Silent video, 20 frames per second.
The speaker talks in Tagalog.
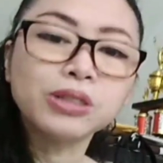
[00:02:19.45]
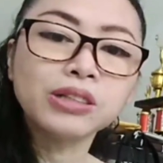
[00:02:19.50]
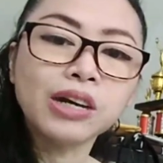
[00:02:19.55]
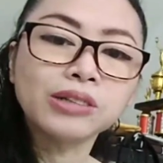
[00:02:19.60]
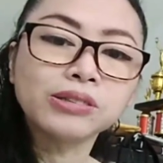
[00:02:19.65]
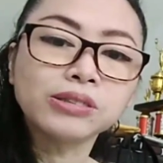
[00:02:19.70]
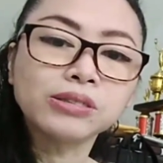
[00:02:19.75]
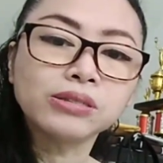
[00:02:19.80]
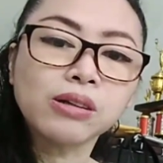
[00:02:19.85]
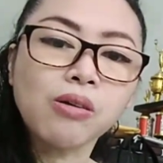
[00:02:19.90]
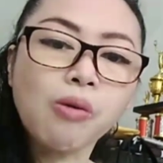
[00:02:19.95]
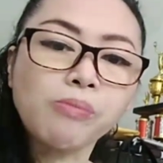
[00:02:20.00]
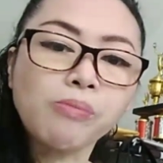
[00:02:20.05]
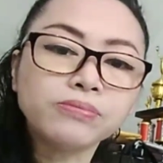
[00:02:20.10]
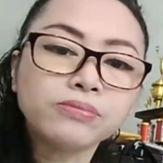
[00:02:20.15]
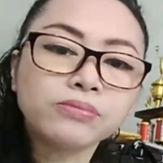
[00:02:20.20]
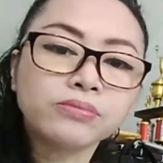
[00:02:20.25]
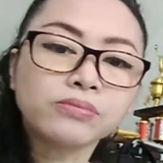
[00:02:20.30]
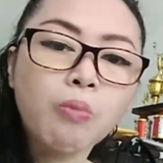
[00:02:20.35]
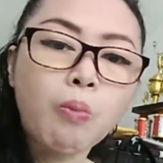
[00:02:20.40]
ng
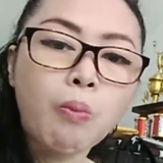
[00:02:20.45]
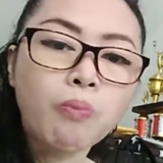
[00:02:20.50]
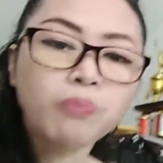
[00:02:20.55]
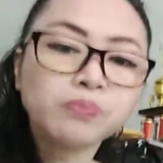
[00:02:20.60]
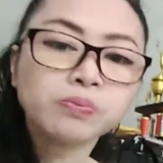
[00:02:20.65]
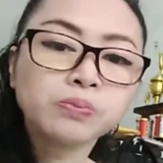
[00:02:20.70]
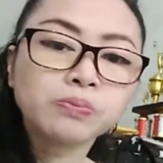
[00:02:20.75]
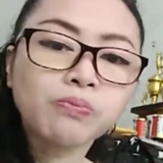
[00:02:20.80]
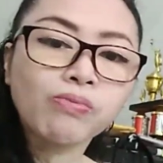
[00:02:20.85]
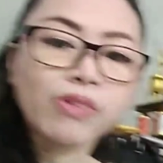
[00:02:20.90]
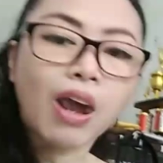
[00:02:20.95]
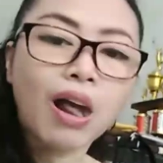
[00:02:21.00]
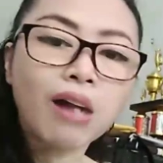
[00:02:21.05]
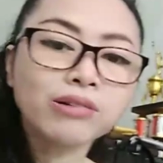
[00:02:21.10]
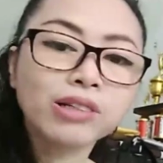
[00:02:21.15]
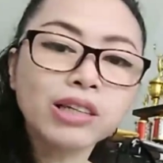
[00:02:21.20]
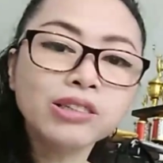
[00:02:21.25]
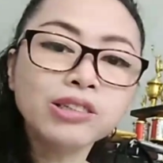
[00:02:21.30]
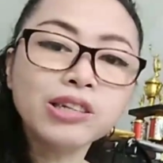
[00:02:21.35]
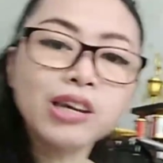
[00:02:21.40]

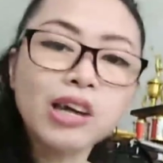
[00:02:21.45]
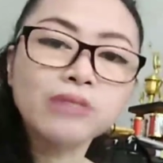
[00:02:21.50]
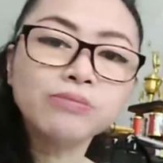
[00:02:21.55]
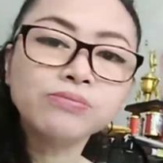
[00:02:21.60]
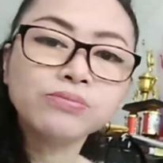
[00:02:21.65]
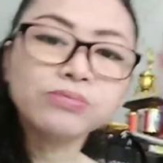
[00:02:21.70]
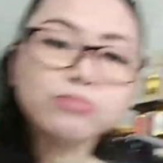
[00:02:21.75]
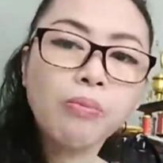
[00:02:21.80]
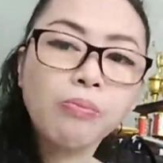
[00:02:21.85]
ganyan.